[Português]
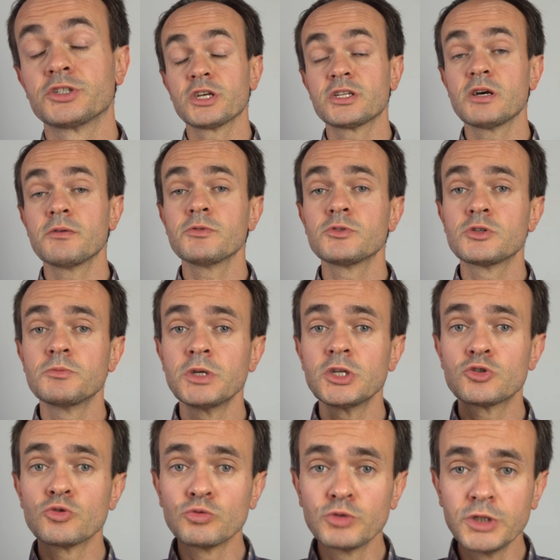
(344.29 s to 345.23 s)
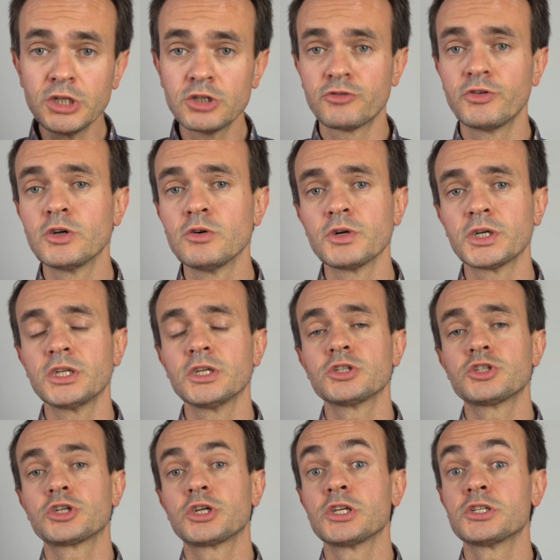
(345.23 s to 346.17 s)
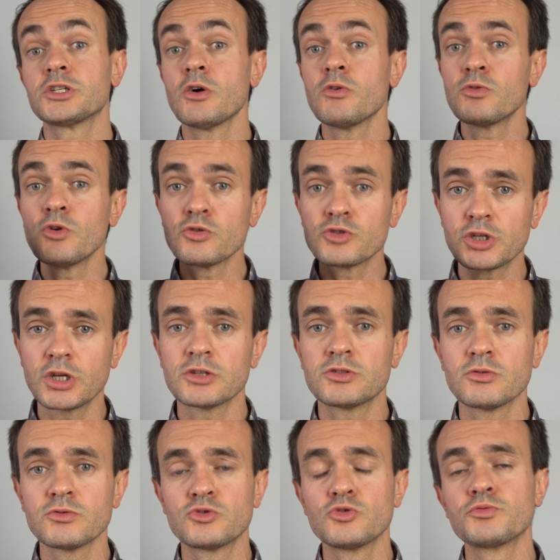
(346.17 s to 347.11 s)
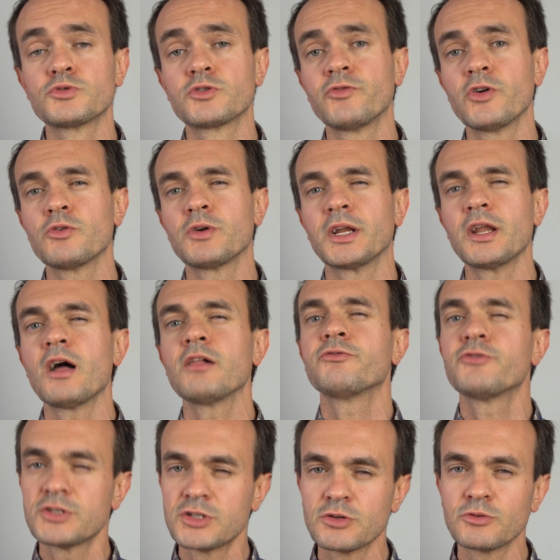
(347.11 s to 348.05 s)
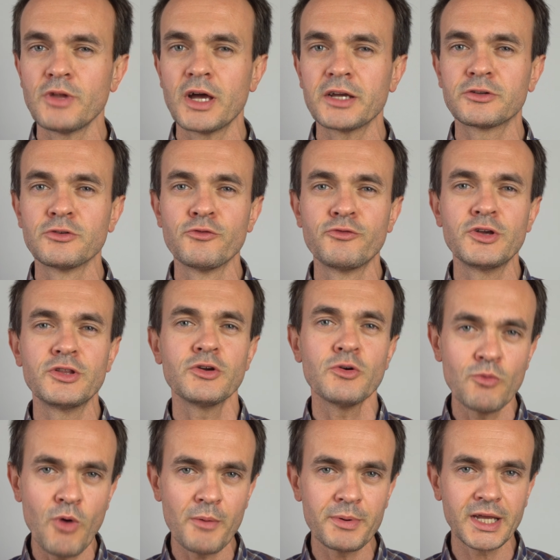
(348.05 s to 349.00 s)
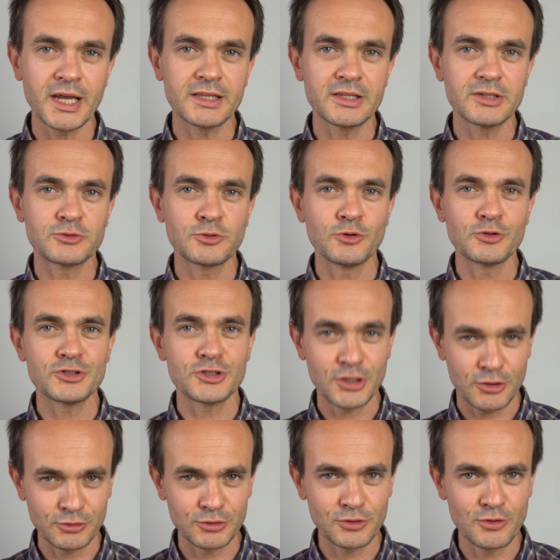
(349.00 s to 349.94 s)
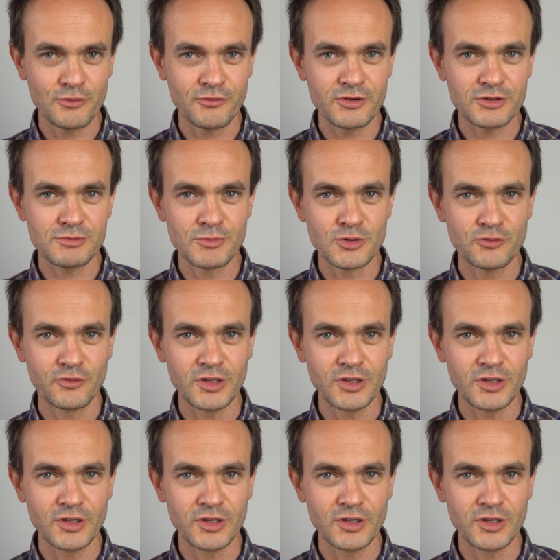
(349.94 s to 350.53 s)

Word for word: Já sabem, meus amigos, os links ficam aqui na descrição. Não se esqueçam de subscrever o canal, fazer um like no vídeo. Um obrigado a todos e continuem a ver os meus